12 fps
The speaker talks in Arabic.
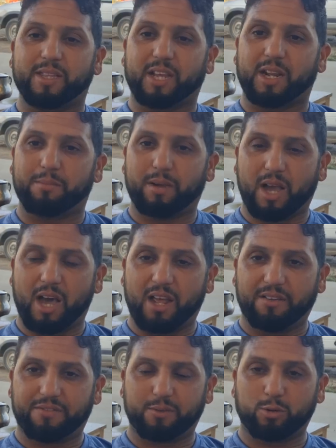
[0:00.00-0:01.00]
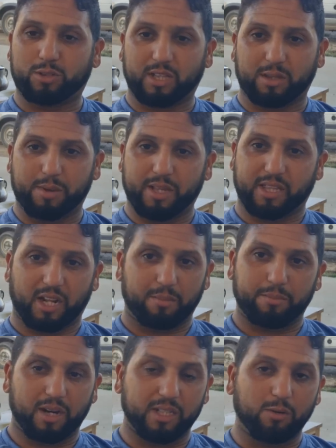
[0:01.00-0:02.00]
درهم 1300
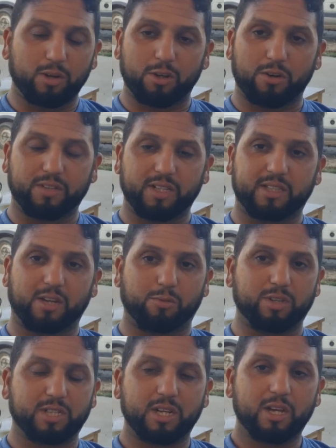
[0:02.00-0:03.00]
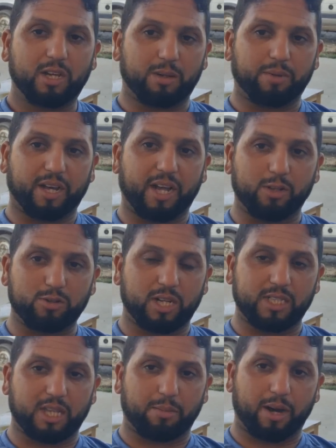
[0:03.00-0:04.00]
درهم هذا هو الخروف ديال الدرويش حنا ما كنهضروش
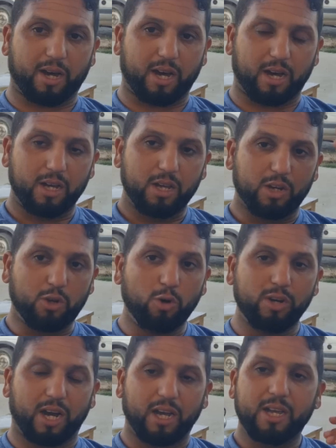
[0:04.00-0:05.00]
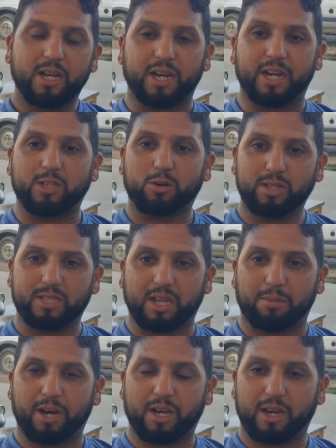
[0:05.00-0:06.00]
على الطبقه العليا كنهضروا على
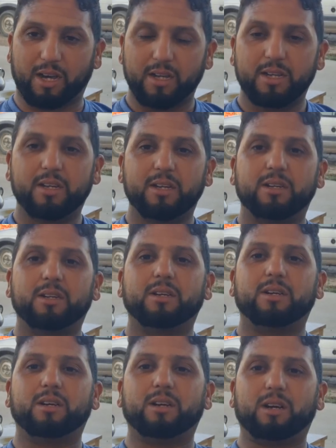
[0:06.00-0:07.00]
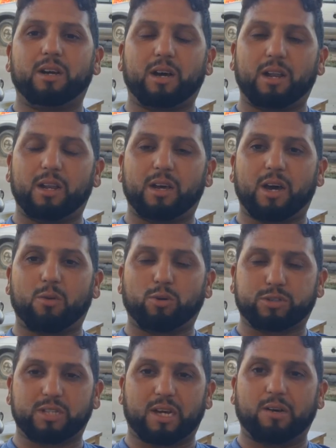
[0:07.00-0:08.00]
الطبقه
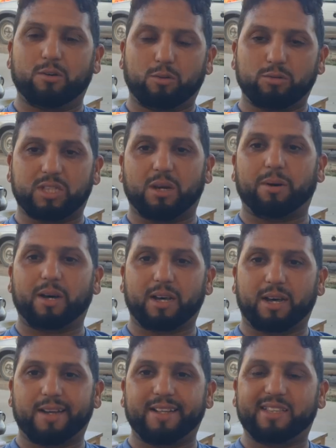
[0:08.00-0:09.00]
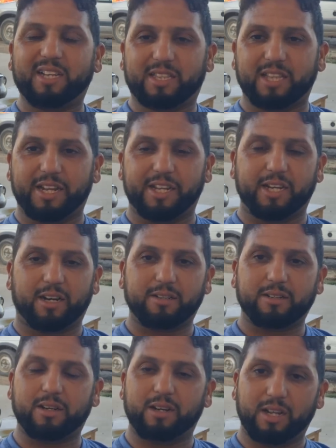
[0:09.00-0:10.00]
الوسطى والطبقه التحتانيه
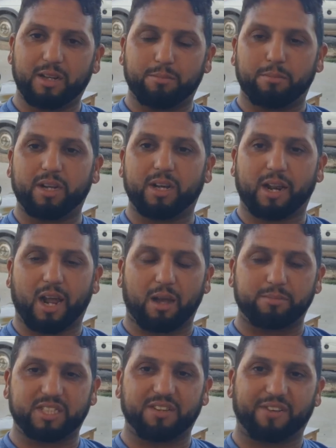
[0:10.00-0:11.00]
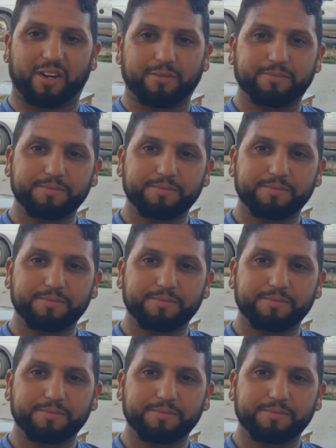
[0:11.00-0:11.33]
اللي من رقم صفر